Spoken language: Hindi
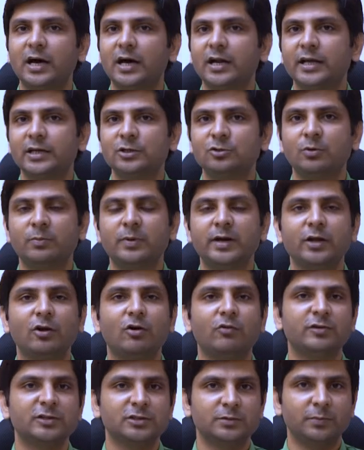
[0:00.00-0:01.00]
कार हैं जो हमारे
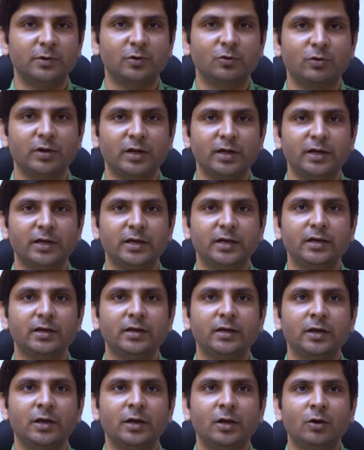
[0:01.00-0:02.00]
ऑफिस में हो रहे
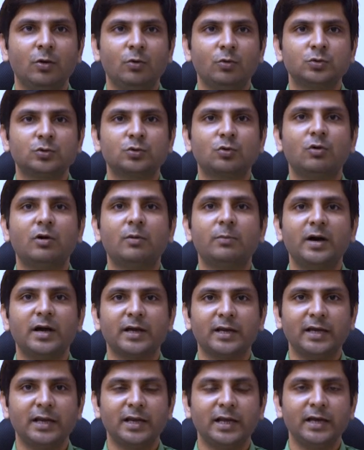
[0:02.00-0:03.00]
हैं उसको हम
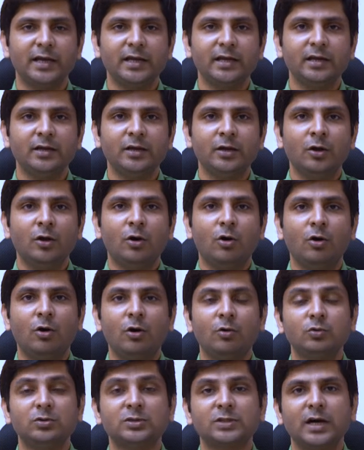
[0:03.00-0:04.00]
आगे लाएं
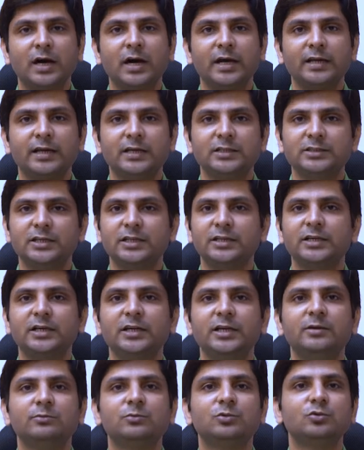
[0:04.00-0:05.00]
और उस कार के
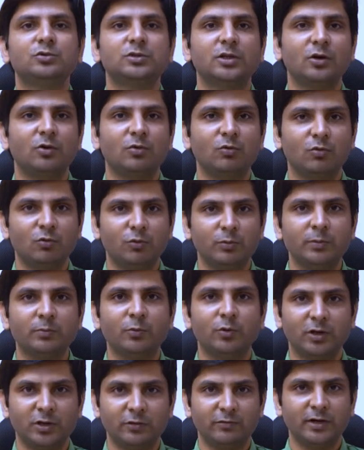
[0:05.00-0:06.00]
जरिए हम दूसरे लोगों को भी
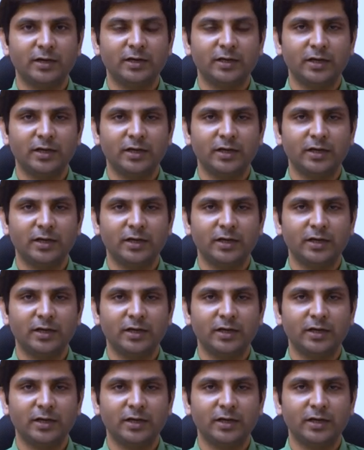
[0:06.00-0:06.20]
मोटिवेट